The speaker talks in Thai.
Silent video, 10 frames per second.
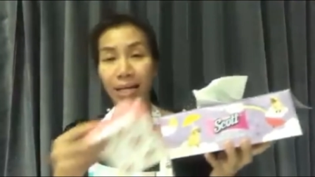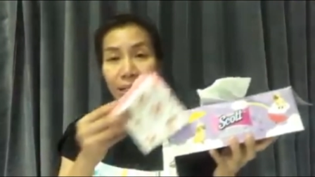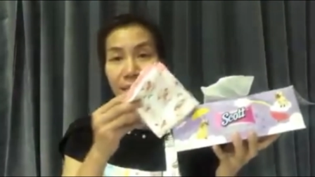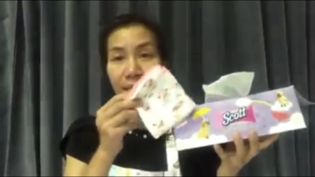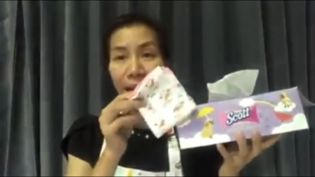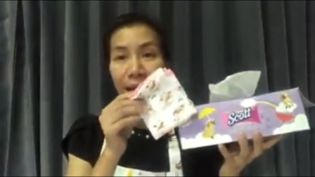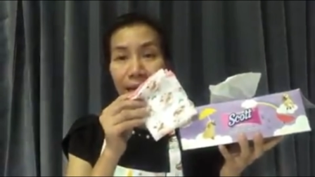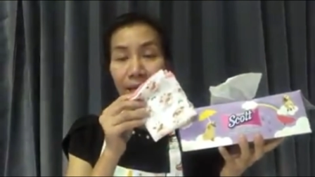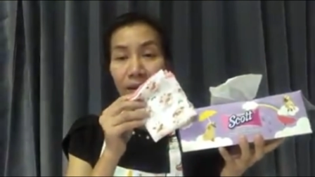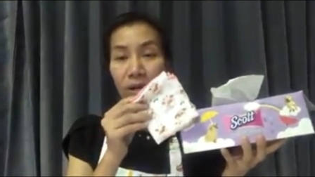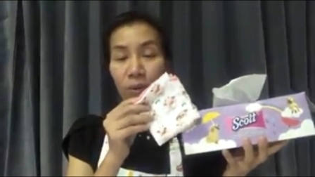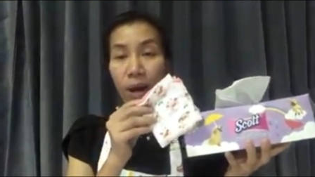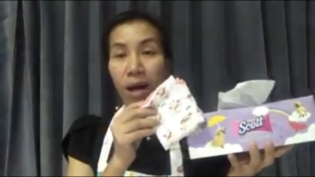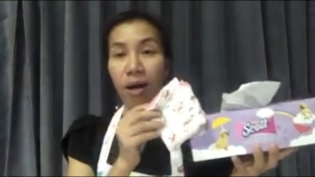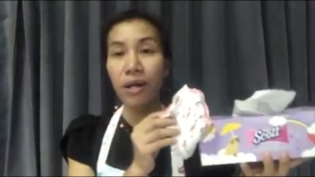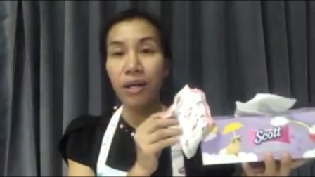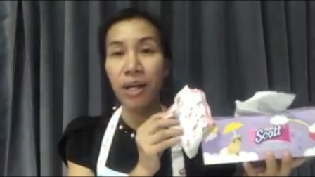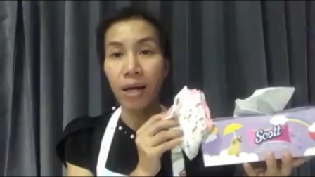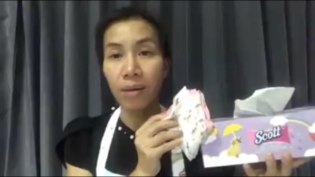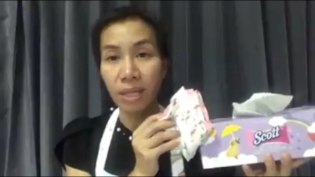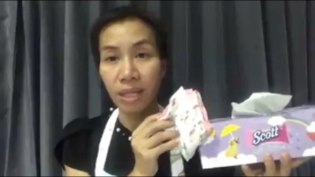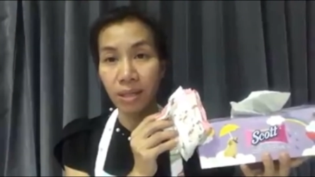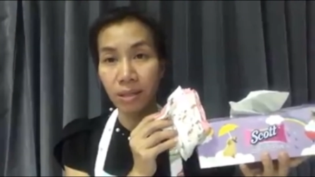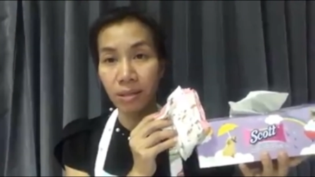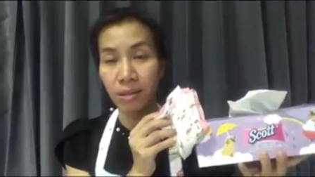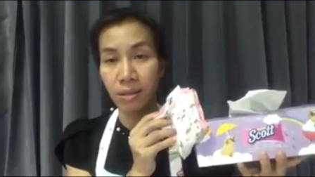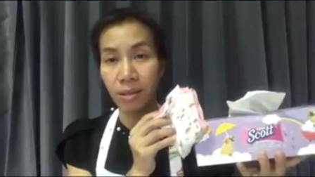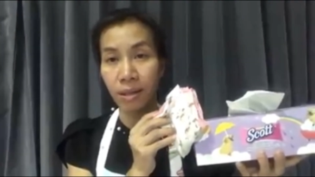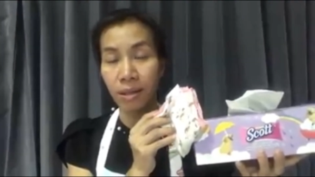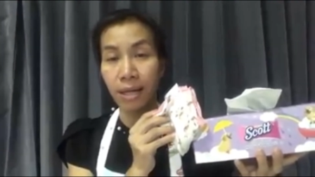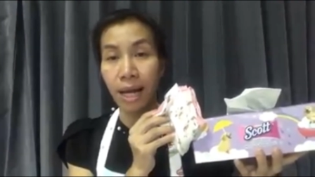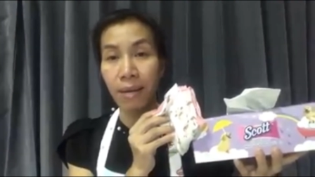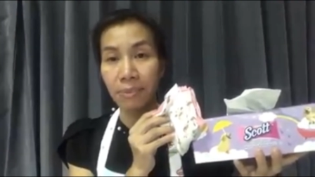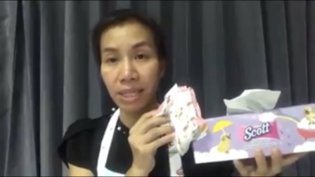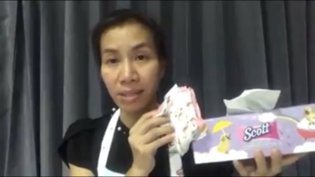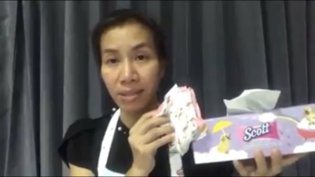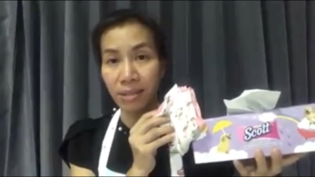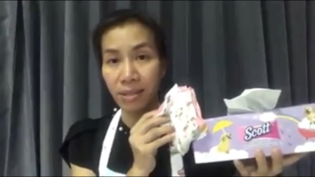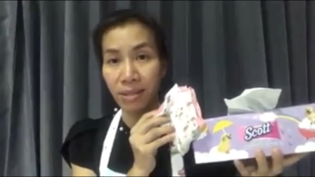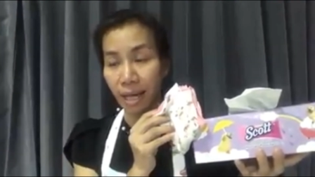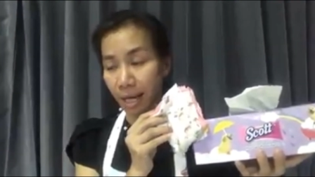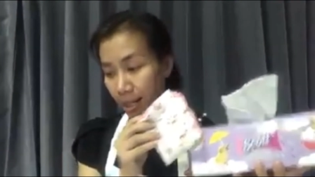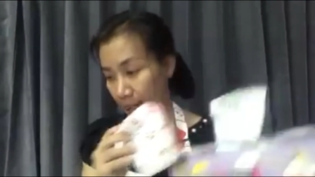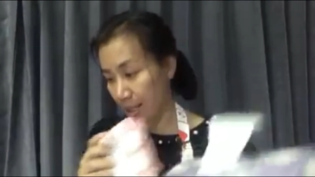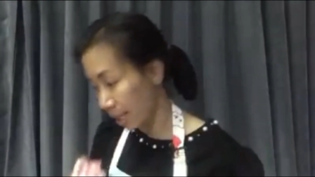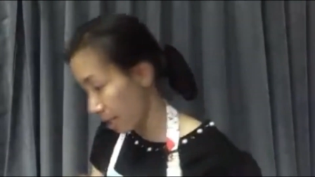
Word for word: หรือเช็ดหน้าอะไรเราเรียกว่า napkin napkin นะอย่างเงี้ย